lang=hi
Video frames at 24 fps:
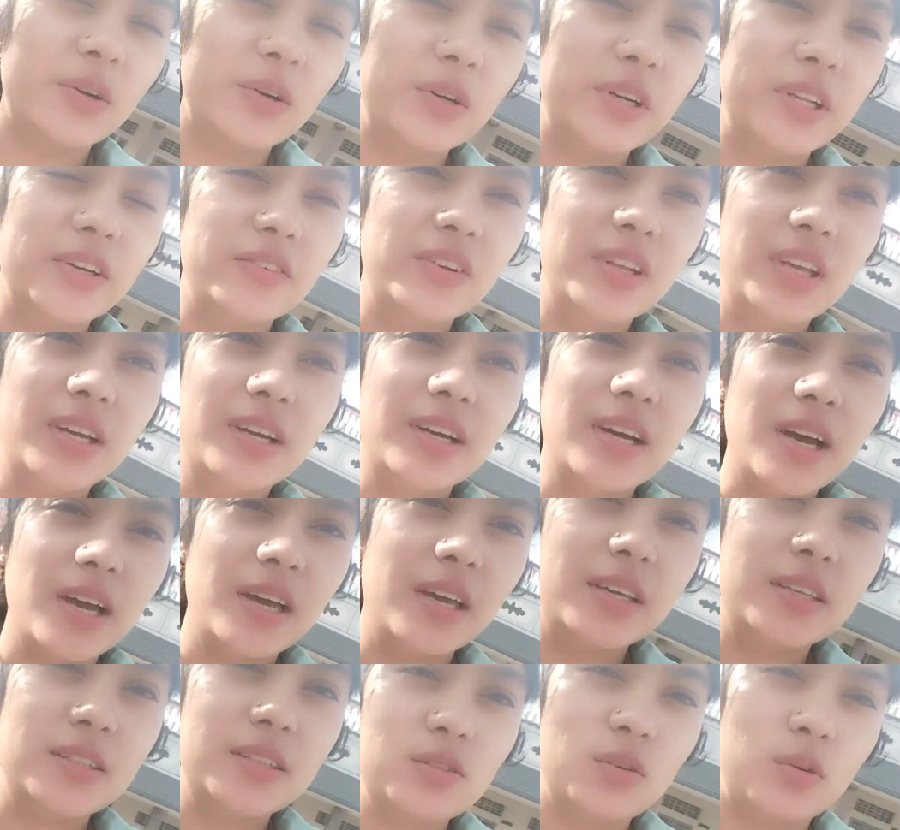इवनिंग
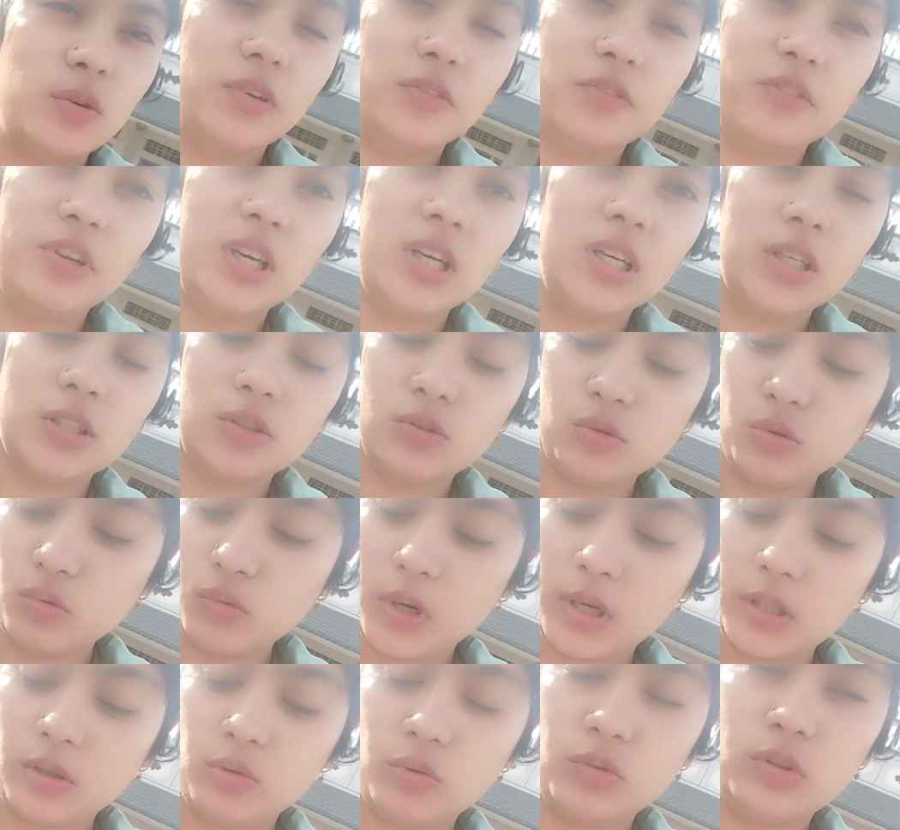गाइस और इवनिंग की
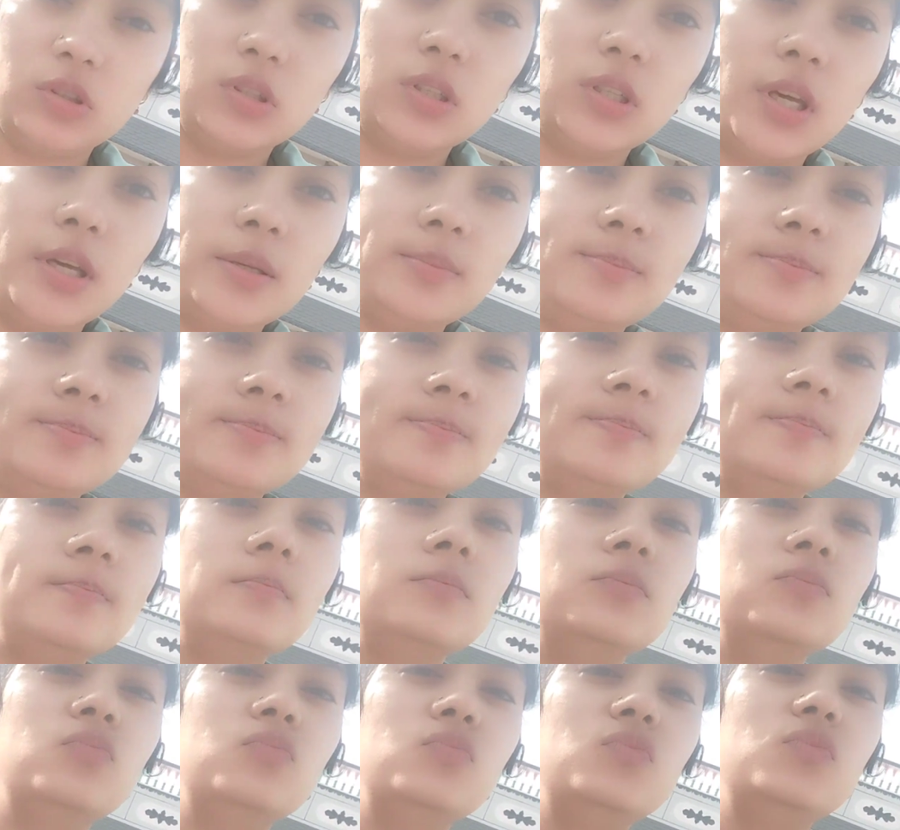शुरुआत होती है
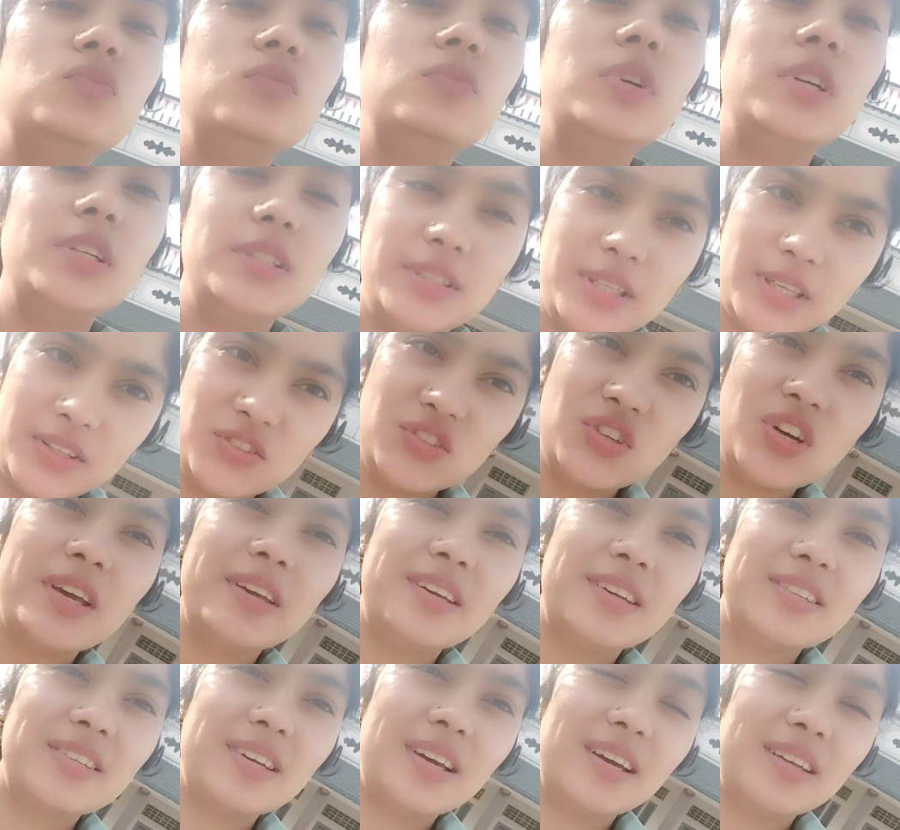फिर से चाय
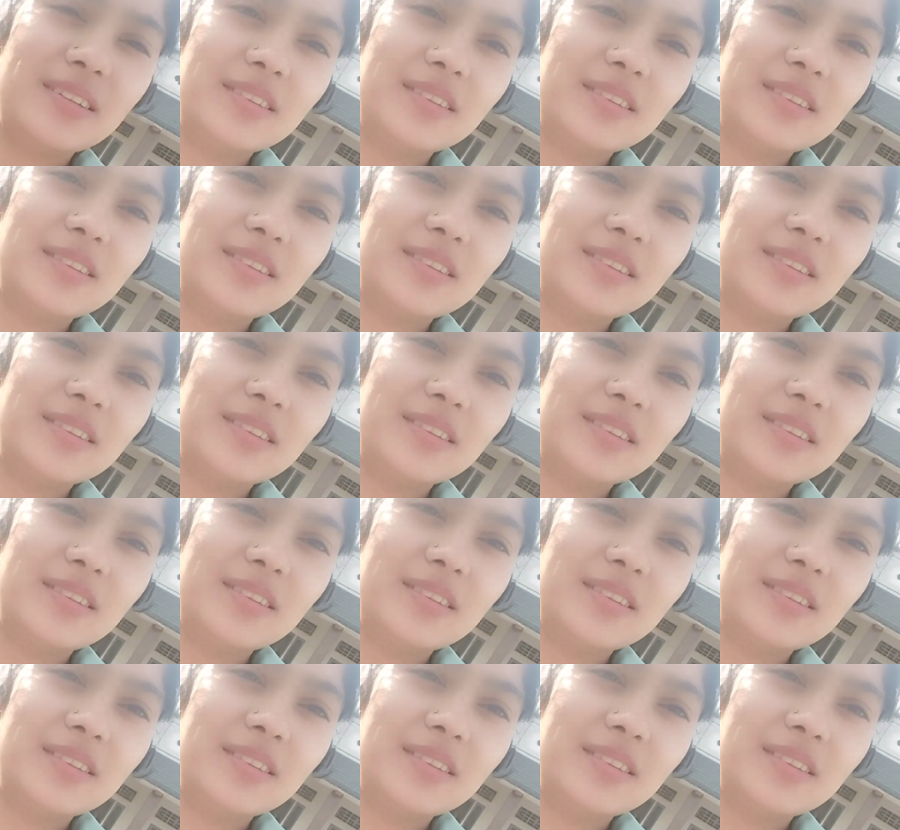के साथ